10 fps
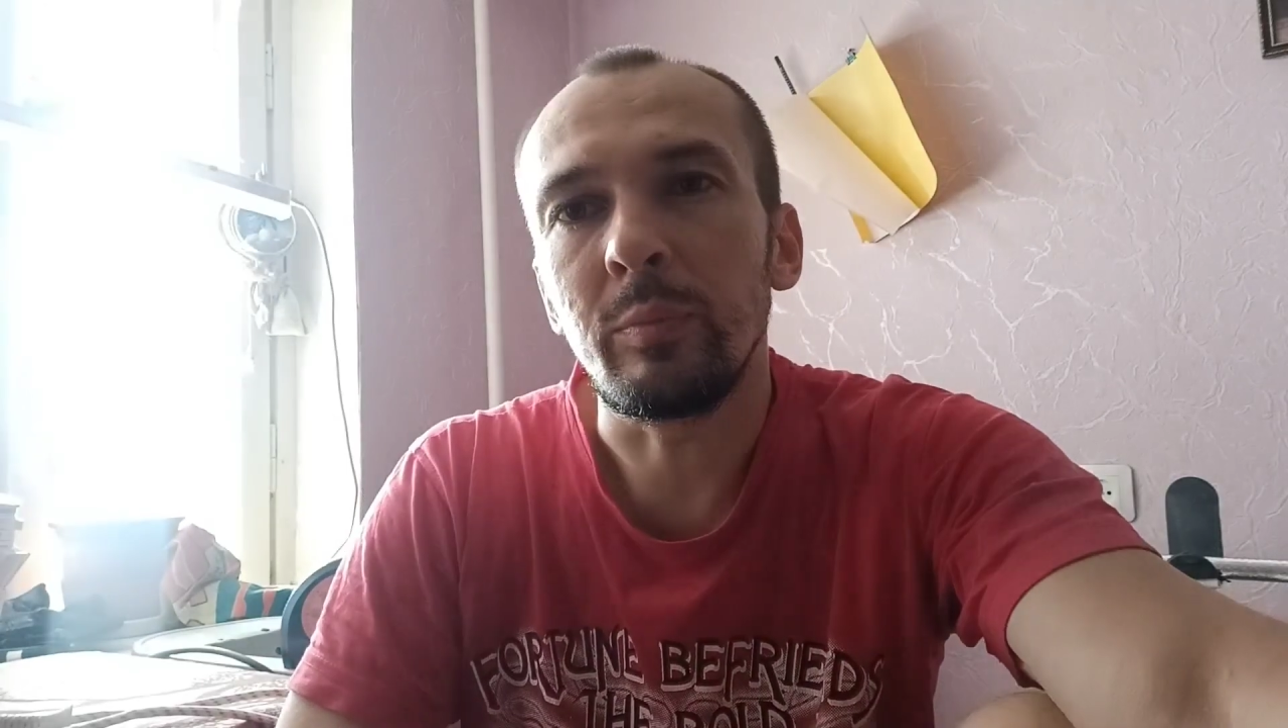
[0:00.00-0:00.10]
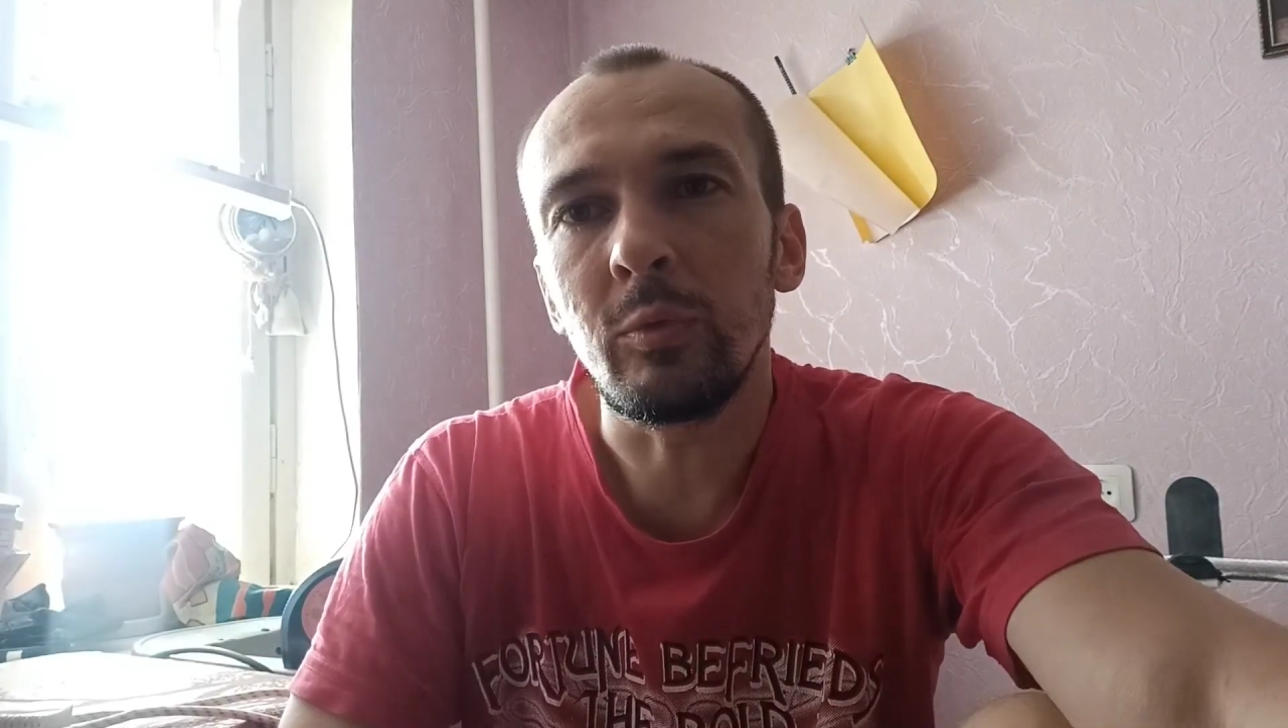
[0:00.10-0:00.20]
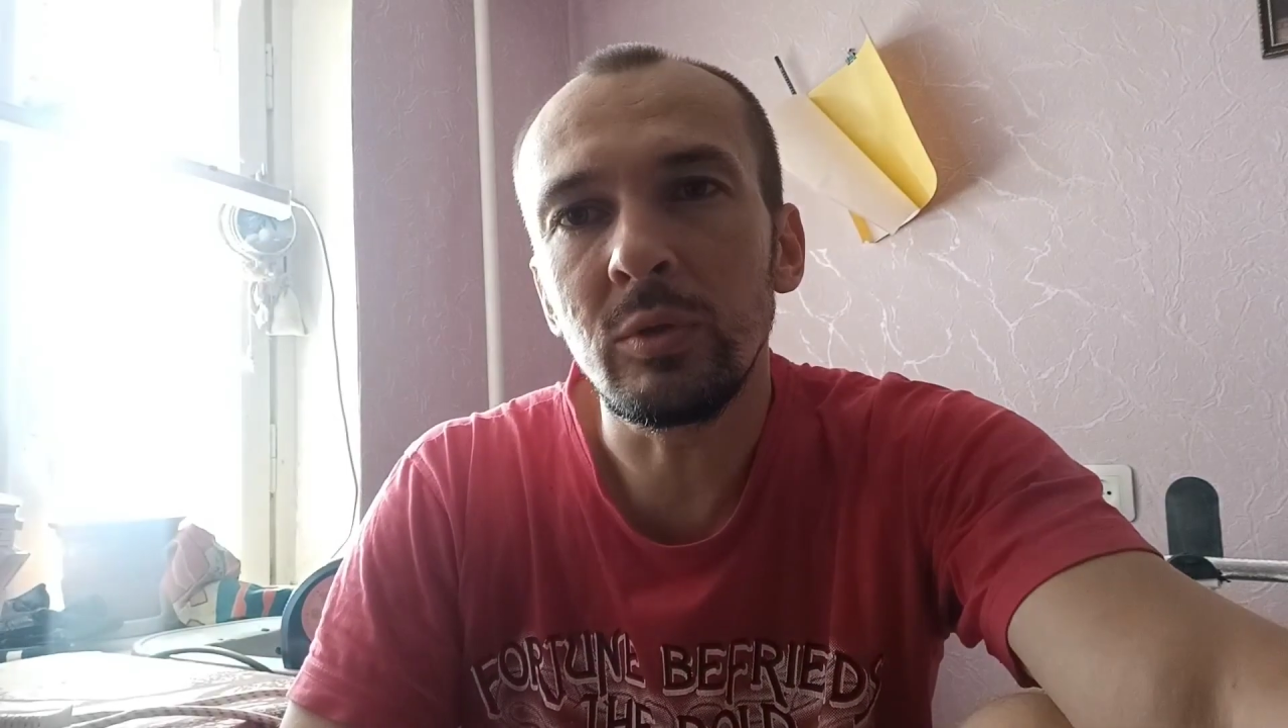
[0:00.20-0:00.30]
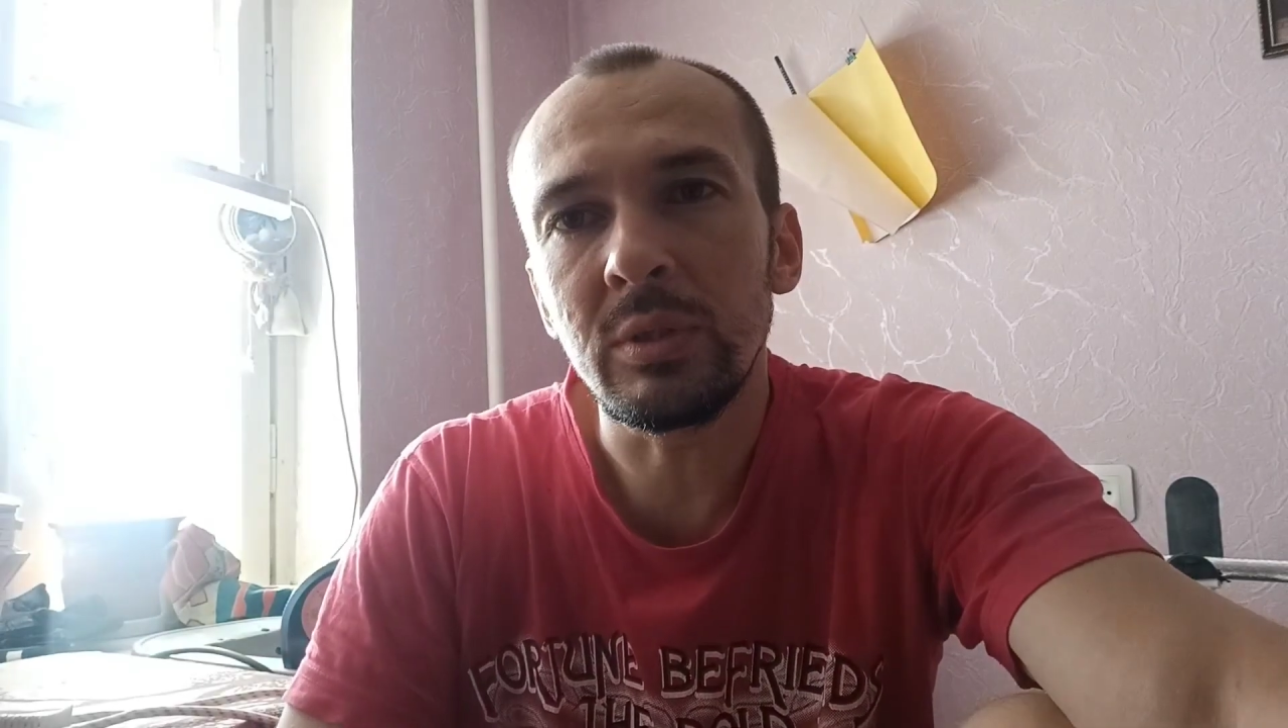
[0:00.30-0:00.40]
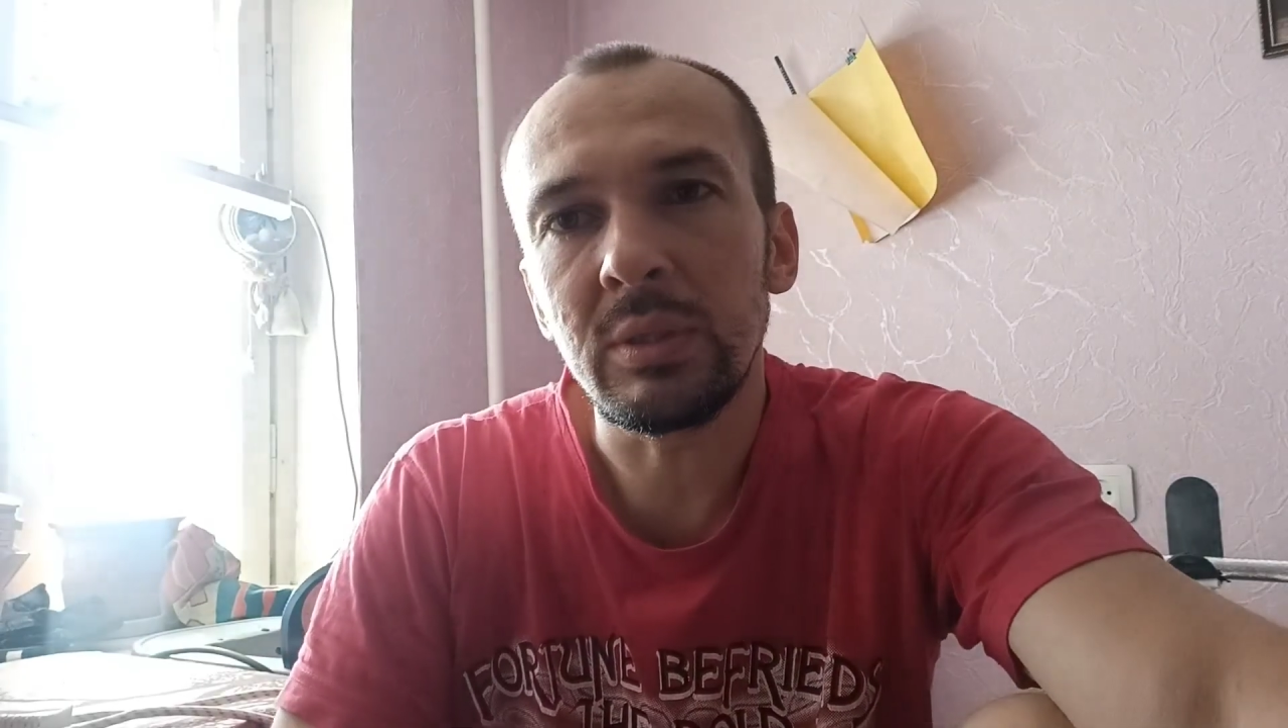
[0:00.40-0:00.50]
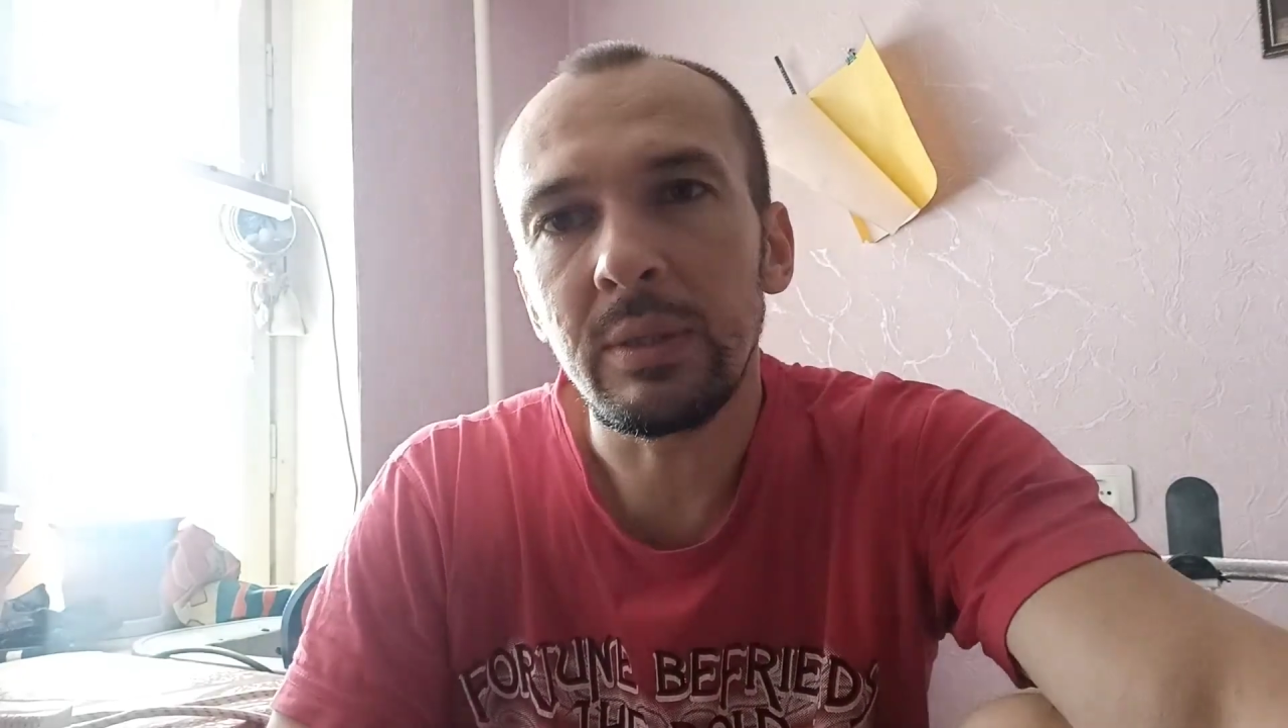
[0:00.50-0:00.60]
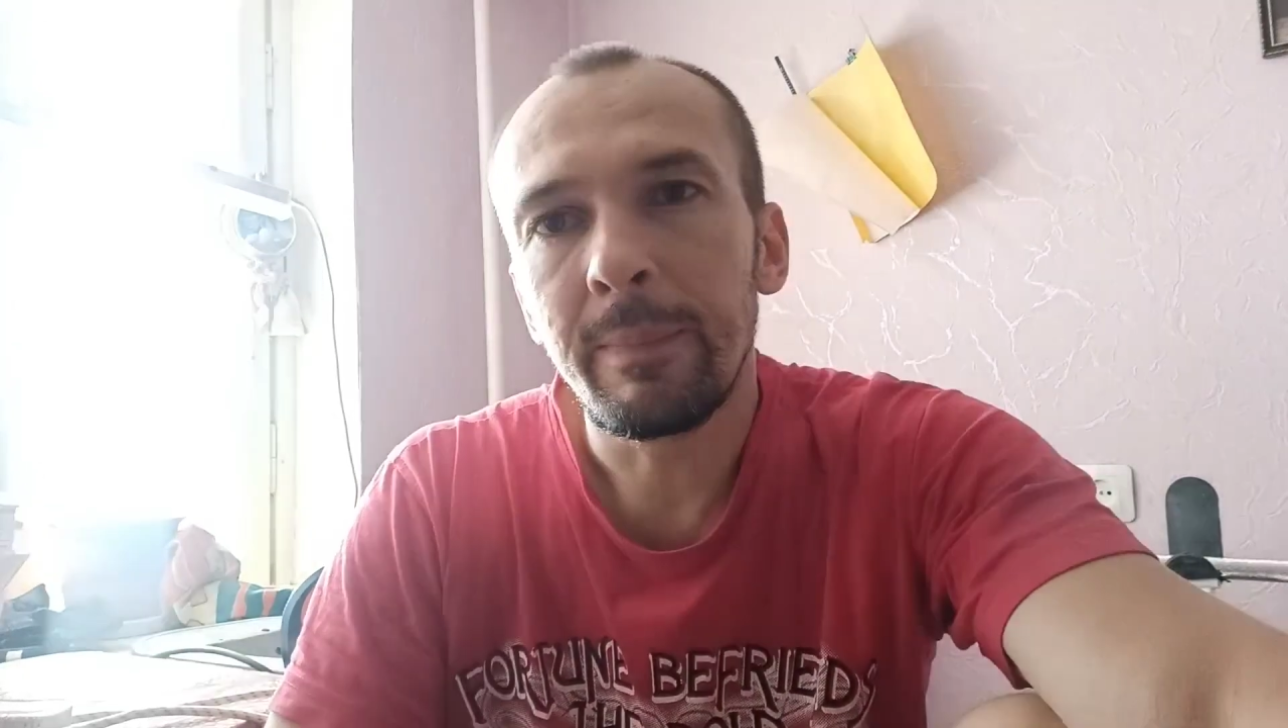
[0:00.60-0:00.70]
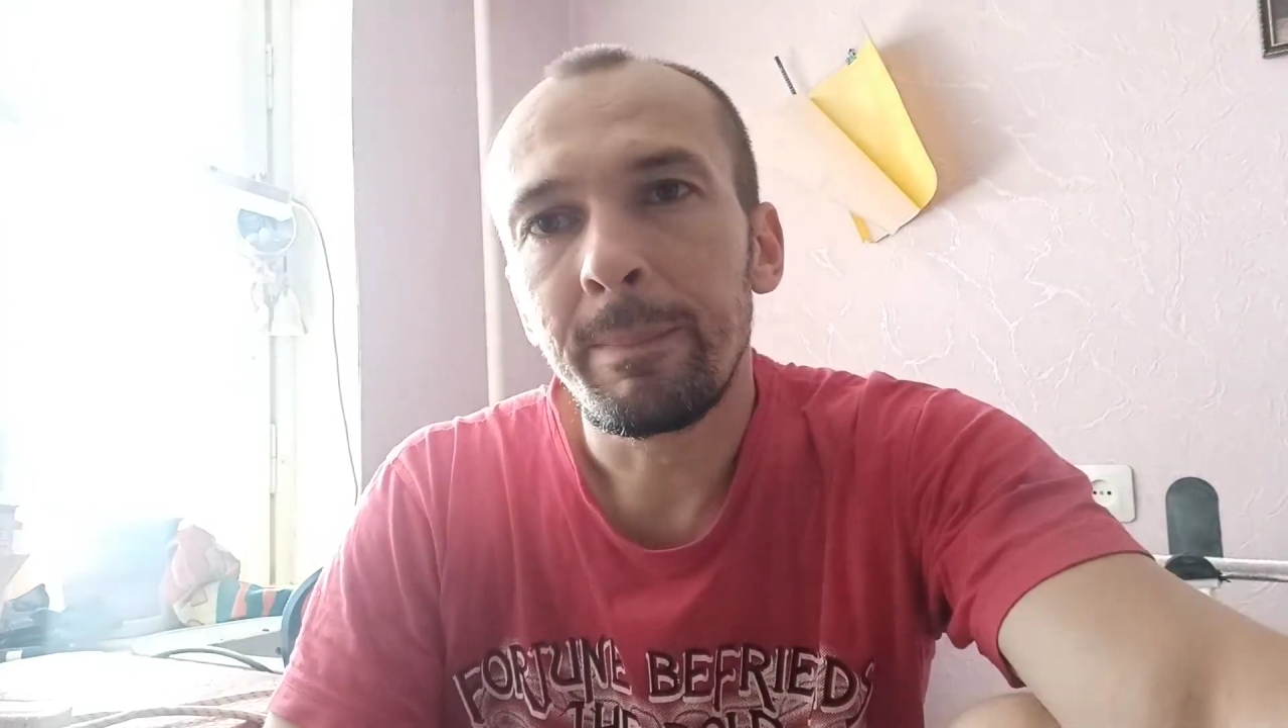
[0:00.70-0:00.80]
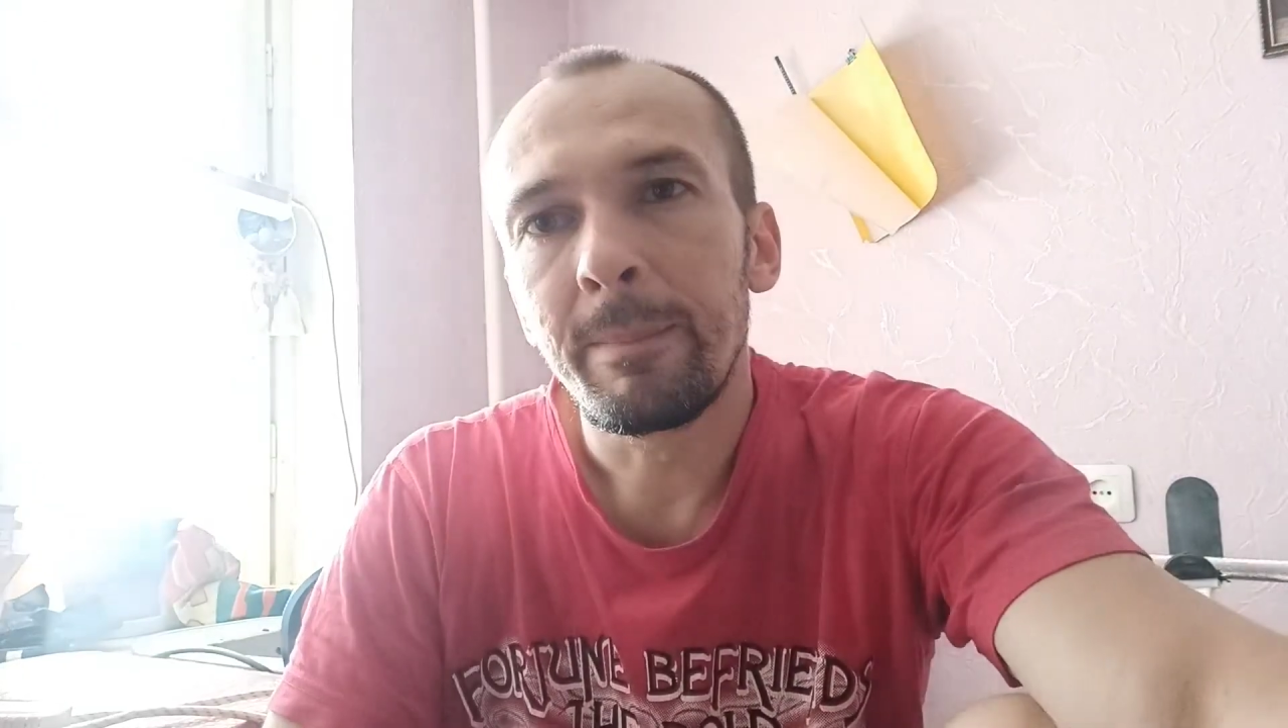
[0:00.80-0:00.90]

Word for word: поздно,